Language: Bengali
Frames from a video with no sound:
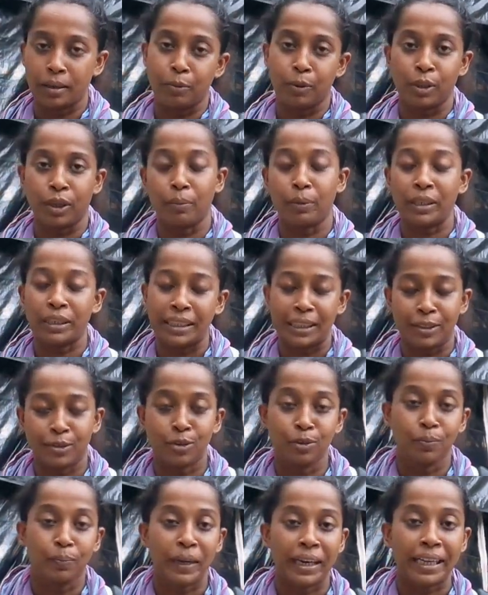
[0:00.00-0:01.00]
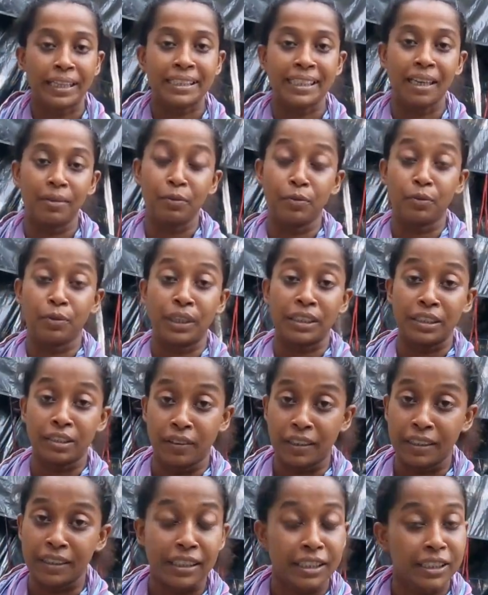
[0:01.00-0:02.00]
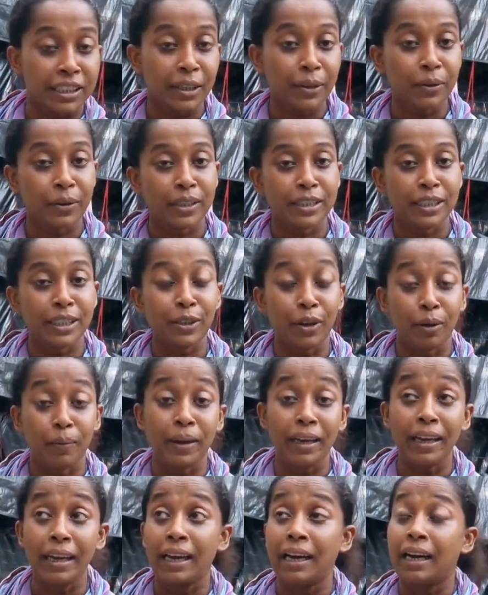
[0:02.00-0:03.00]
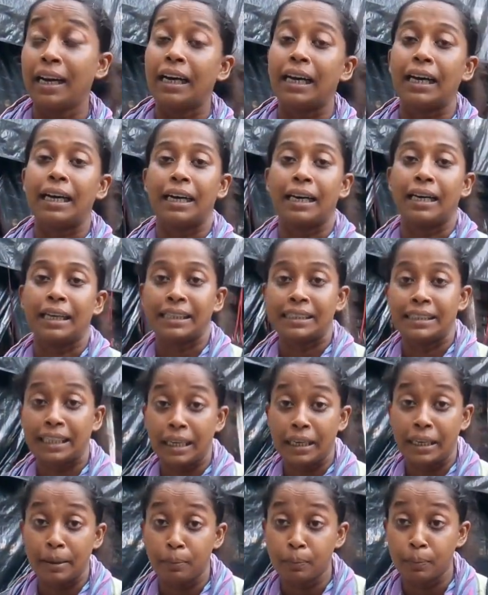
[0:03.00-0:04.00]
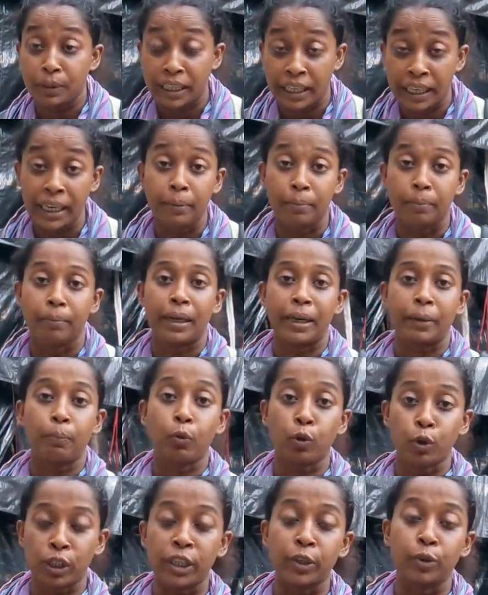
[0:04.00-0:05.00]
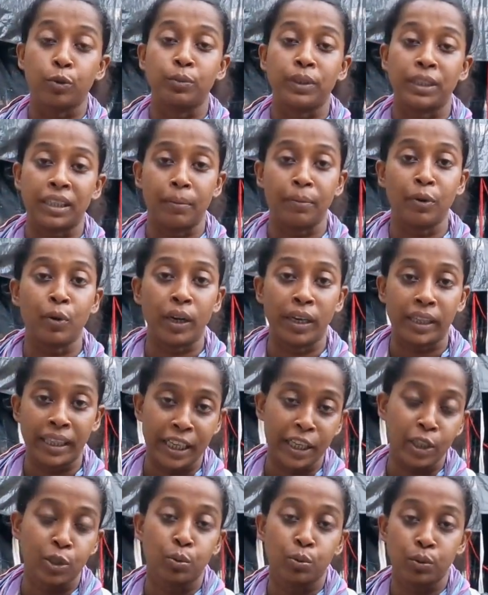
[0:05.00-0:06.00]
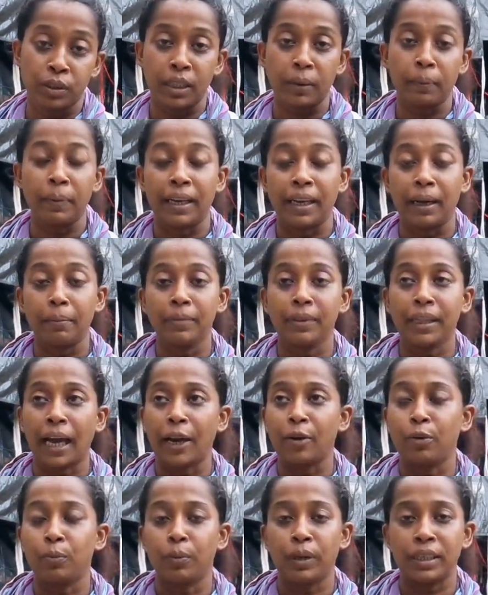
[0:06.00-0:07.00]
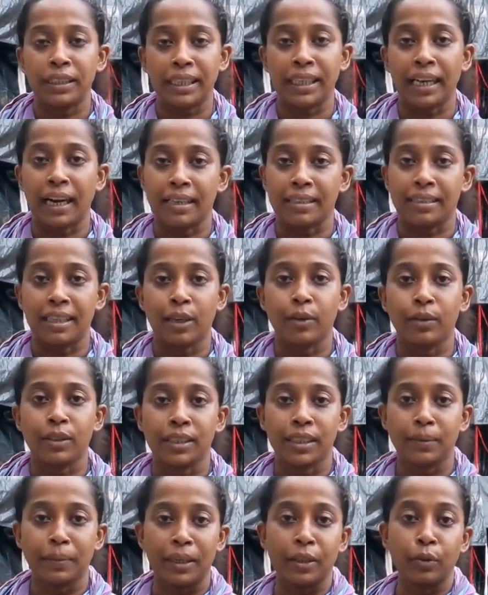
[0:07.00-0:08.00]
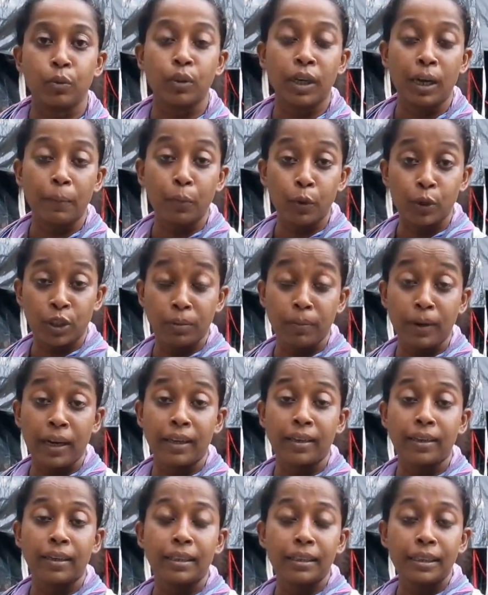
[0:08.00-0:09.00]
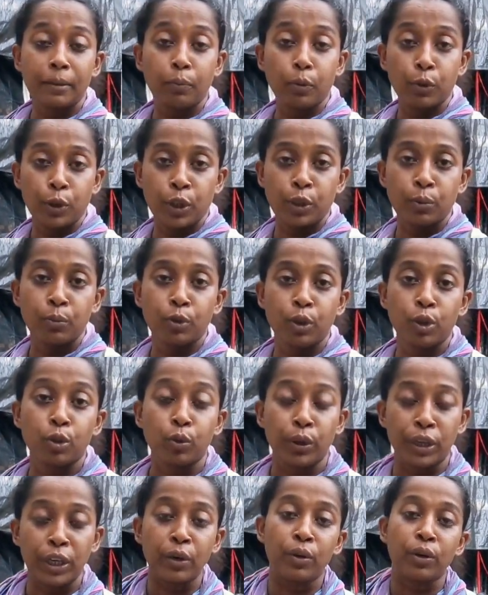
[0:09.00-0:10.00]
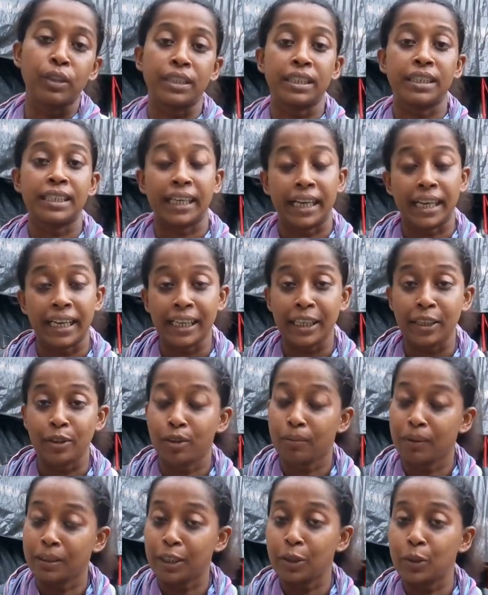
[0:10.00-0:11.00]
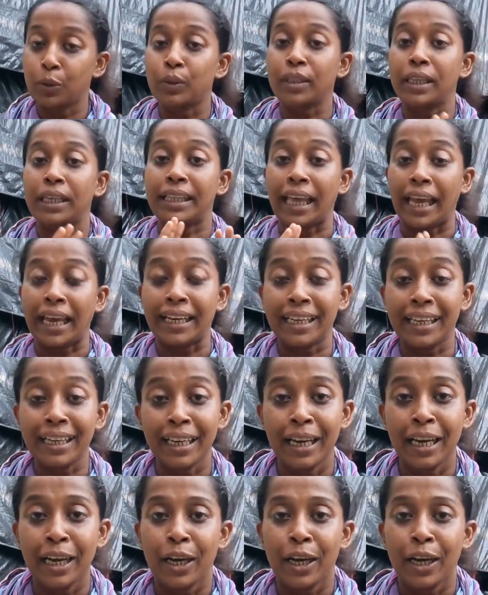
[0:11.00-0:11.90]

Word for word: মোটামুটি যেটুকু পেরেছি আমি ফুটেজ নেওয়ার চেষ্টা করেছি তবে যে ভীম মানে প্রতিরূপ যেটা আমি ওখান থেকে শুনতে পেলাম তার উপরে যে কাজটা হচ্ছে মানে দুর্গা প্রতিমার যে প্রতিরূপগুলো তৈরি হচ্ছে সেখানে কিন্তু আমাদের ঢুকতে দেয়নি